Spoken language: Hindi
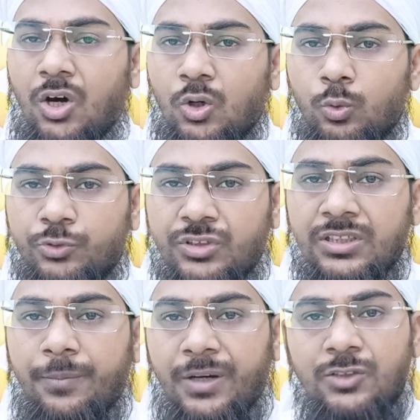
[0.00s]
और
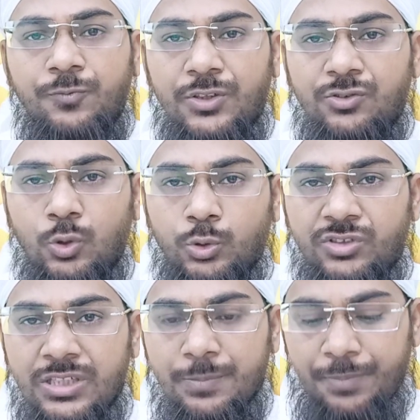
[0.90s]
उसकी नमाज़ फिर से
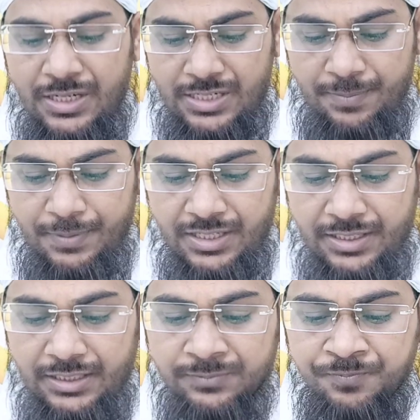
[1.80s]
उसे पढ़नी
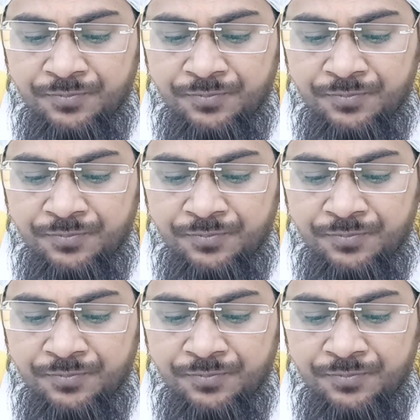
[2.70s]
पड़ेगी